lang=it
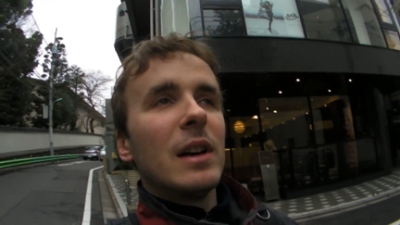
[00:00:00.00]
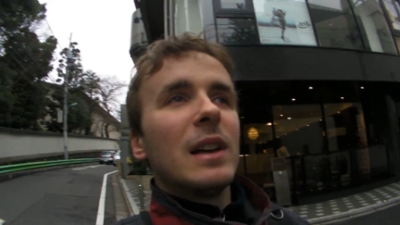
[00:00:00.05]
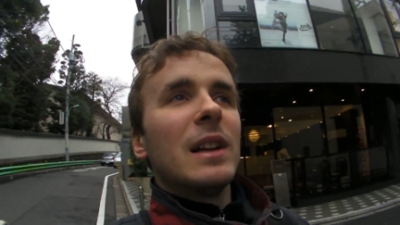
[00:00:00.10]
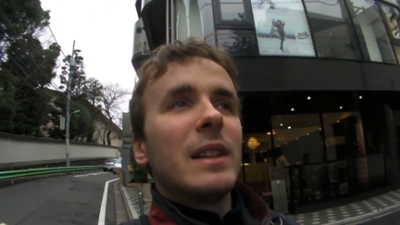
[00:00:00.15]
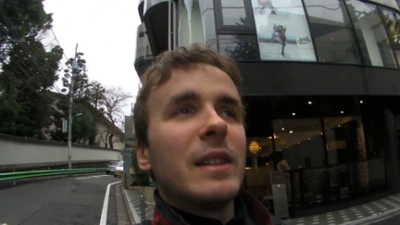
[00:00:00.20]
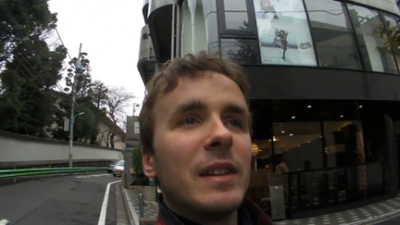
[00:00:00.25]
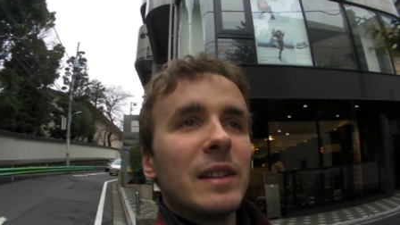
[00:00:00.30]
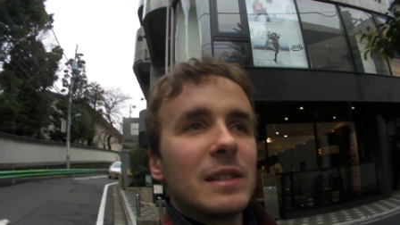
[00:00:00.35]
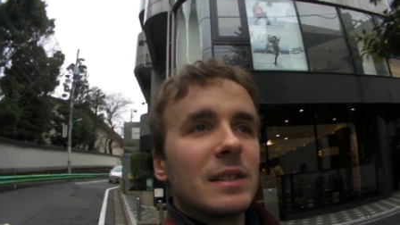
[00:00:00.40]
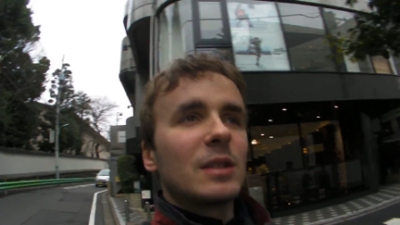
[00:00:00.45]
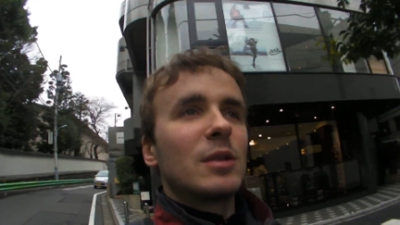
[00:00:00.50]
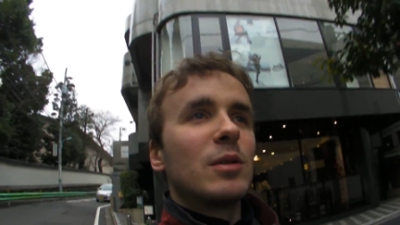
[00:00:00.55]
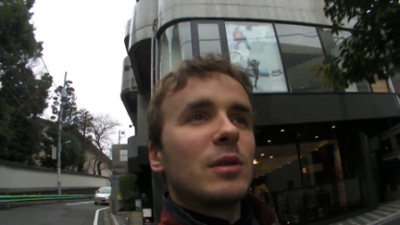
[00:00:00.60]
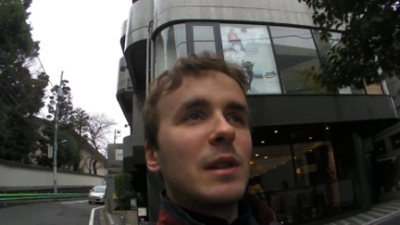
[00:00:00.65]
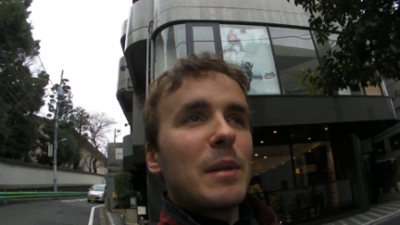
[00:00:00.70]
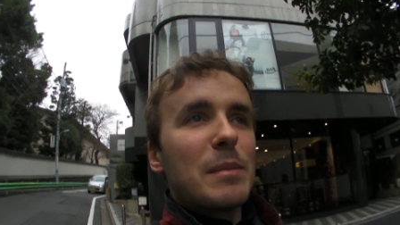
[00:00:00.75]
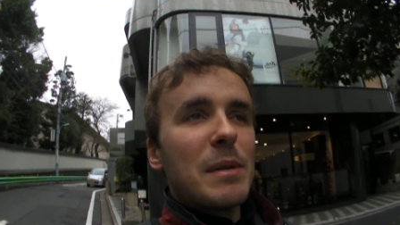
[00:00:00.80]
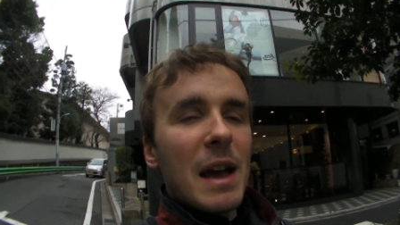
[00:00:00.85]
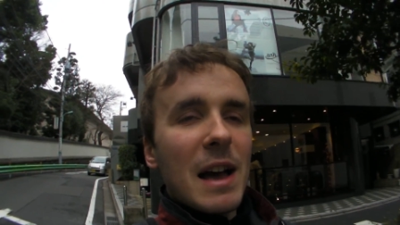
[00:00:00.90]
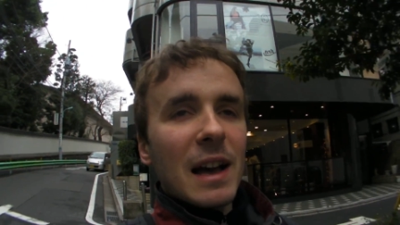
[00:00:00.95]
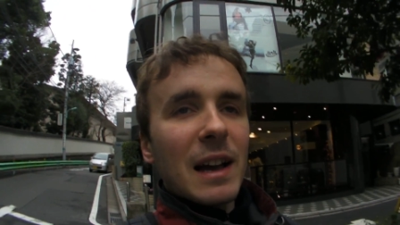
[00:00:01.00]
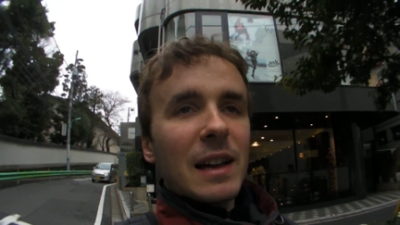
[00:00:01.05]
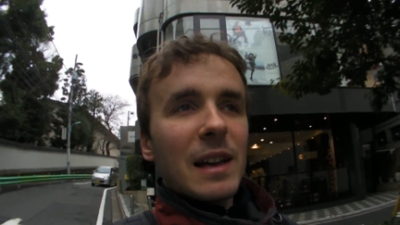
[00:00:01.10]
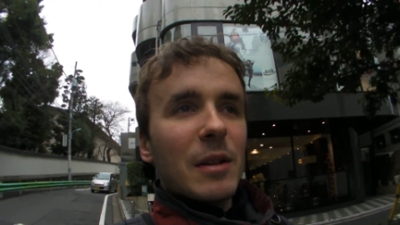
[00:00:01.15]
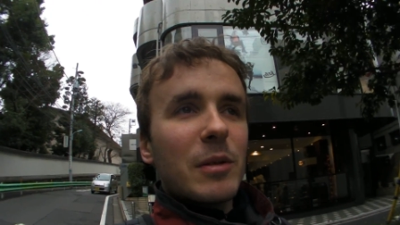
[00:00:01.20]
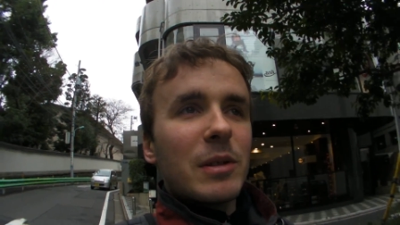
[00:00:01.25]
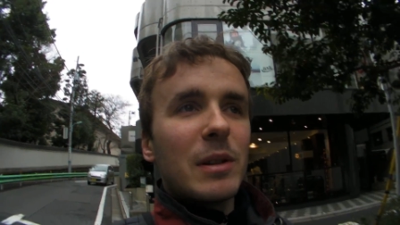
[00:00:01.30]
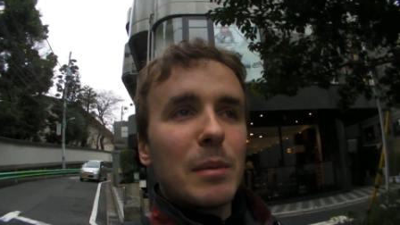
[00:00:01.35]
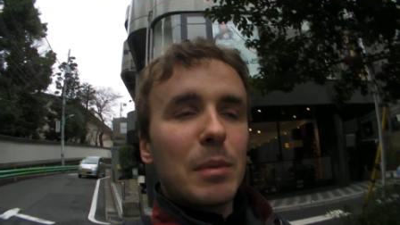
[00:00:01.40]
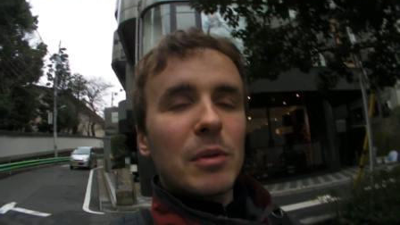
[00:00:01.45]
diventa tutta bianca e
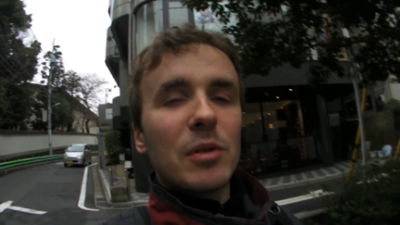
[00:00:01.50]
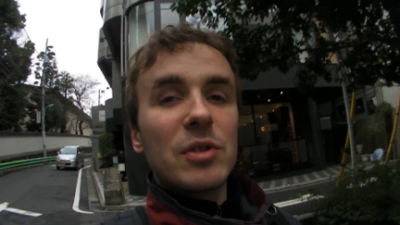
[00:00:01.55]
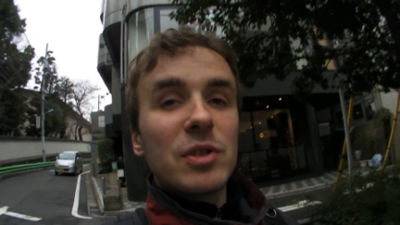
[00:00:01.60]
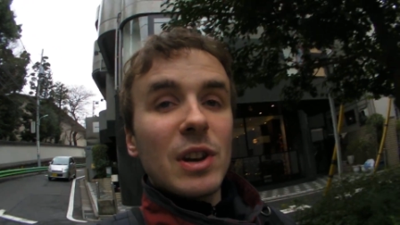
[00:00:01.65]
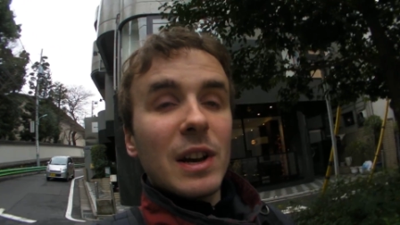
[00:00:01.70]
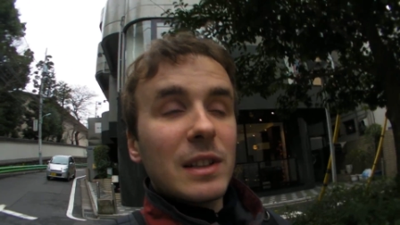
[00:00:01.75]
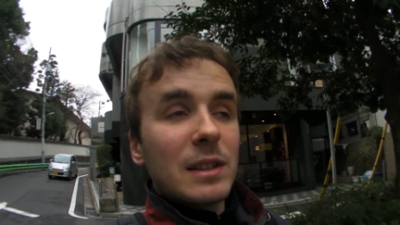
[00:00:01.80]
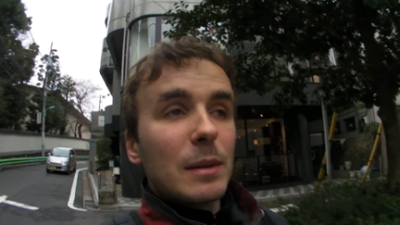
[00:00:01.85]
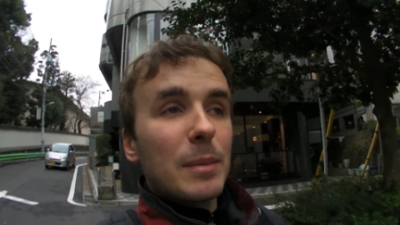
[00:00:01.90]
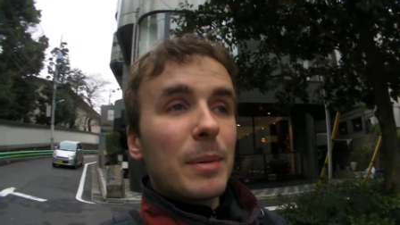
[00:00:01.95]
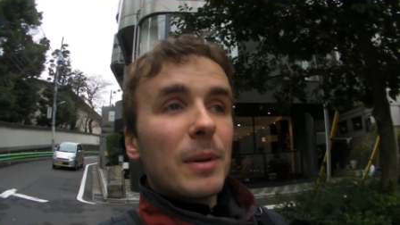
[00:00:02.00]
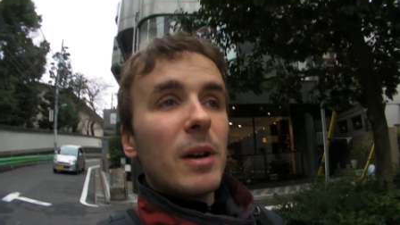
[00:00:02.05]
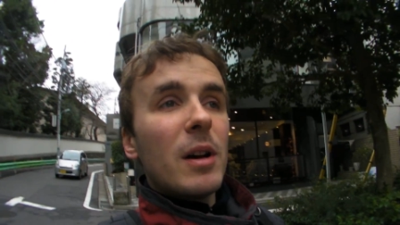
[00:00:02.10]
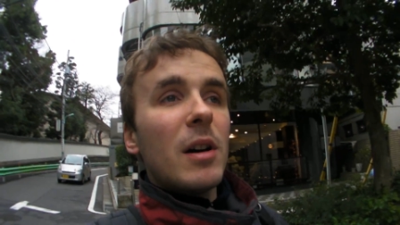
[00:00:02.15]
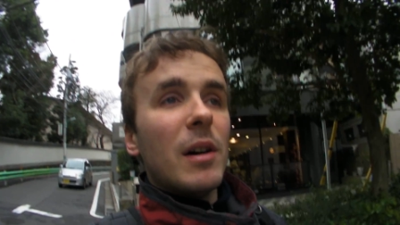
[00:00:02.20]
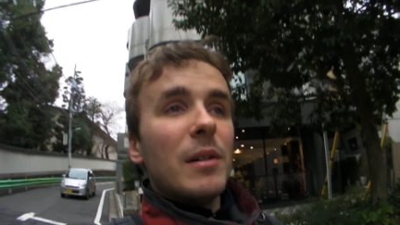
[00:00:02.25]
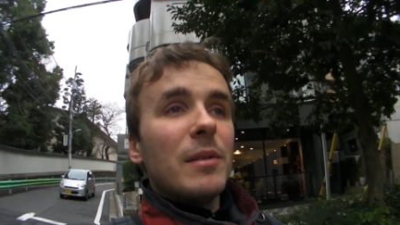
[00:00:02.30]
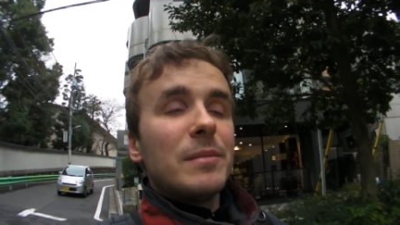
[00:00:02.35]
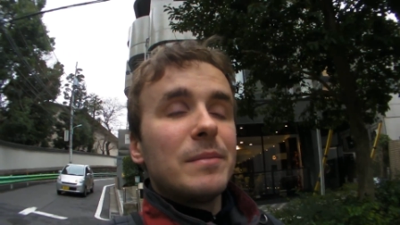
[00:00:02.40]
quindi è bruciata, però